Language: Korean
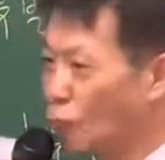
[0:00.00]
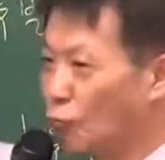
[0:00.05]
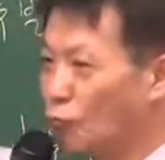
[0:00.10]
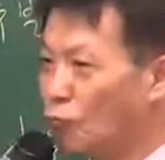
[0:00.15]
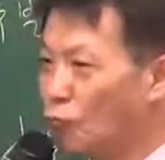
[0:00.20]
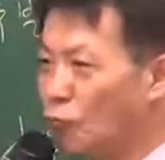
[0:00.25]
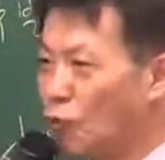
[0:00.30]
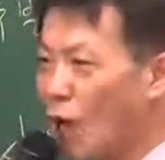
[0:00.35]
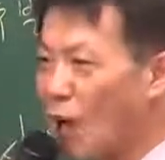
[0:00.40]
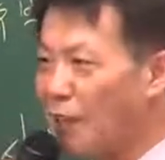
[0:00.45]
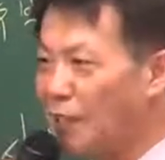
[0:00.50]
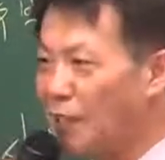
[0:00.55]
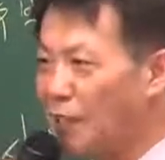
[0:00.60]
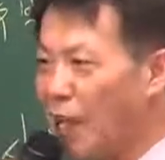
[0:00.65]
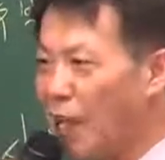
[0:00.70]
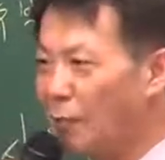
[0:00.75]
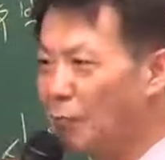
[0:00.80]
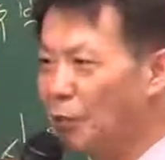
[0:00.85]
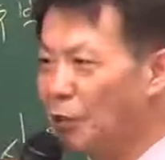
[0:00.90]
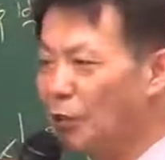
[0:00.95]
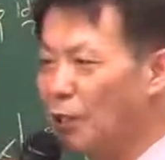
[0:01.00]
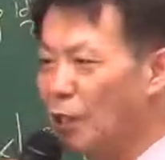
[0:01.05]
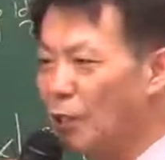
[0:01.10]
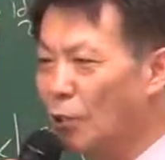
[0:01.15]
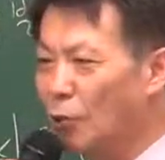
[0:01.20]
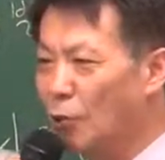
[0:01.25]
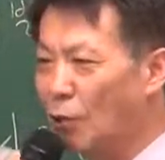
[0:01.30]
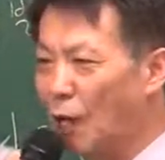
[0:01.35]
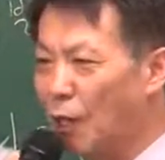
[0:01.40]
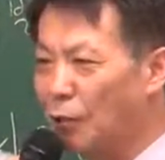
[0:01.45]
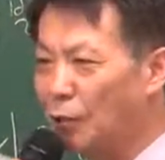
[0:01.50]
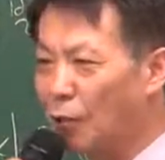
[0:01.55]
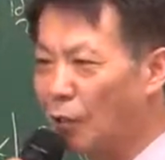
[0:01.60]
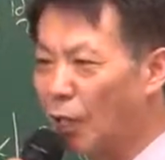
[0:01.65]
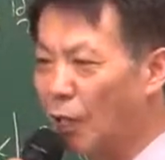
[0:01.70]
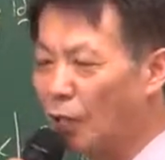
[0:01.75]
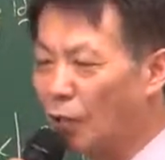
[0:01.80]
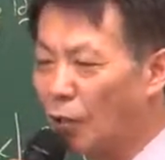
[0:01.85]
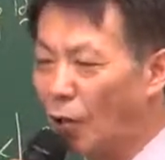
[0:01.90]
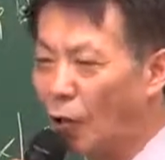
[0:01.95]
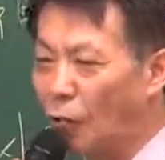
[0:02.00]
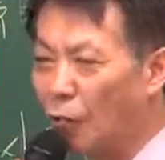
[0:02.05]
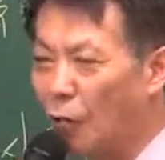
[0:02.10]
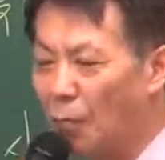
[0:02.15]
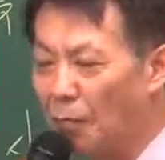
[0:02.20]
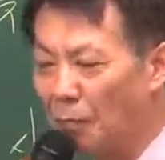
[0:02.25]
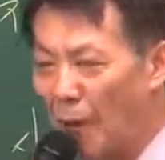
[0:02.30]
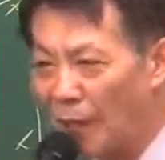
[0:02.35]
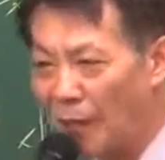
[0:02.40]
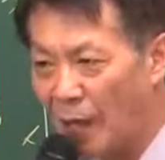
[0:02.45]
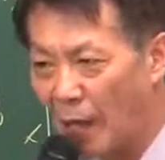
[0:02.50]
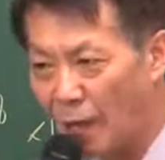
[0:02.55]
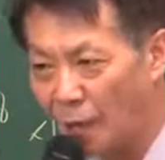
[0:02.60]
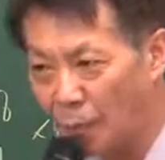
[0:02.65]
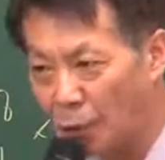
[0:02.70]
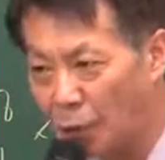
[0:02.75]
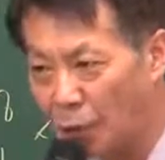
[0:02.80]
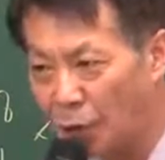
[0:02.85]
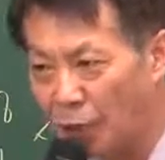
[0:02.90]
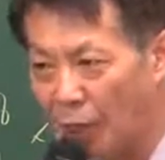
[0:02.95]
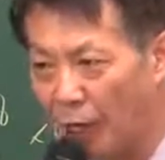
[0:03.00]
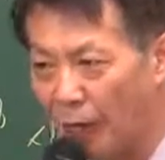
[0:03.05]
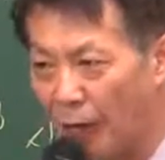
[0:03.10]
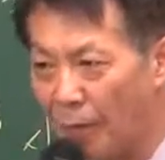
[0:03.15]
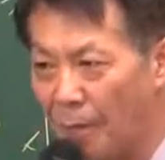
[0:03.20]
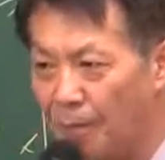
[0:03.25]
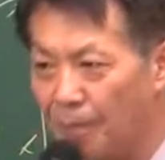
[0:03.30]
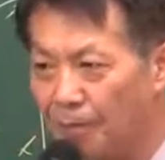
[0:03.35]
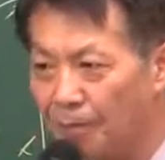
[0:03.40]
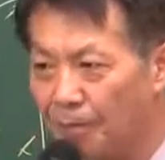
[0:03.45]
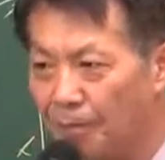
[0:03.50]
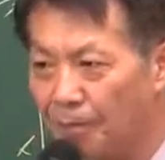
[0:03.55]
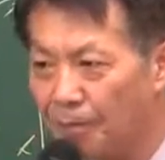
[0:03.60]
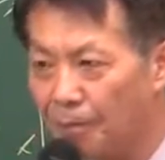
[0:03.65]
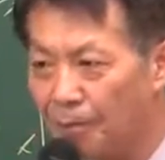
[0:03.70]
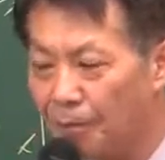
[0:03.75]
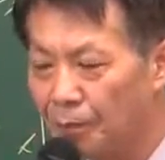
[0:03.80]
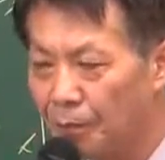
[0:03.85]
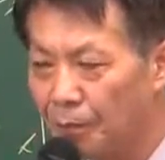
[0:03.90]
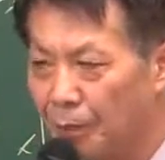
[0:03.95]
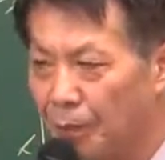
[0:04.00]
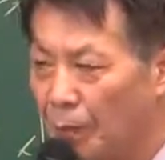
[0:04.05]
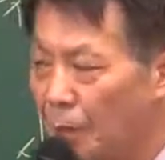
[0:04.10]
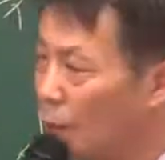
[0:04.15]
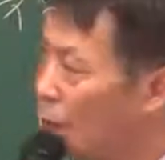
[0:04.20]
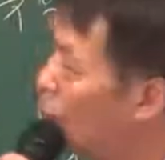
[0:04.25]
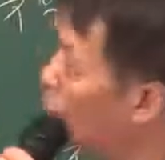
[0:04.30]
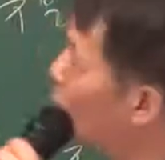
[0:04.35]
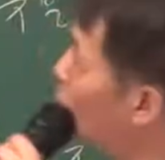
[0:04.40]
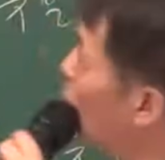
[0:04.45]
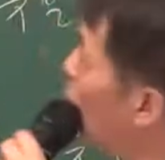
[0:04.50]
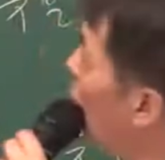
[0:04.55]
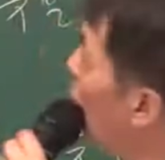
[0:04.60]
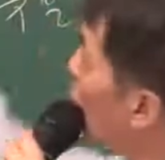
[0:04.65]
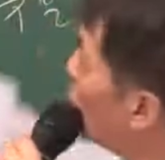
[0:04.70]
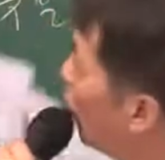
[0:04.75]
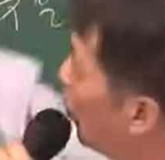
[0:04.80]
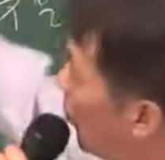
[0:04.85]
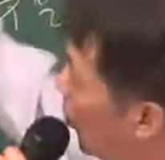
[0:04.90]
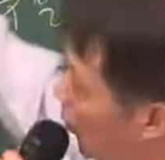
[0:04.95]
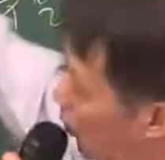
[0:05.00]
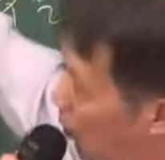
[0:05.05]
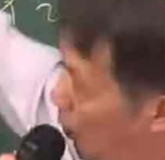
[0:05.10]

두 가지의 문제를 논할 적에는 어떤 판단을 먼저 해라? 위에 거 먼저